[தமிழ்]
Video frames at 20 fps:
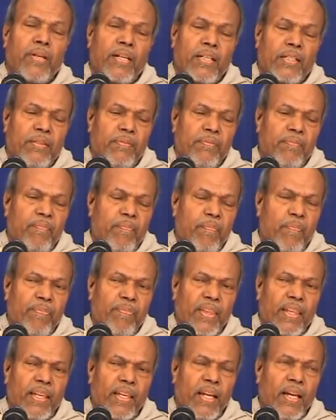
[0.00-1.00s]
பிறக்கும்
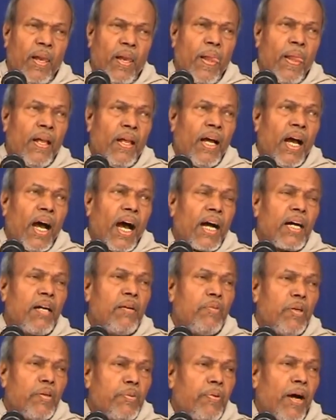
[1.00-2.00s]
ஆக
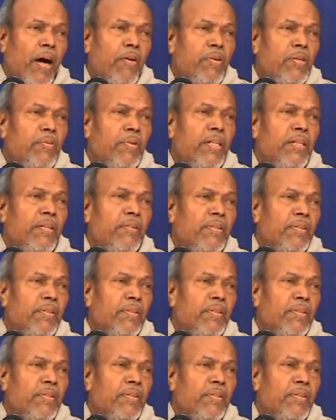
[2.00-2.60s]
நம்ம பாவமே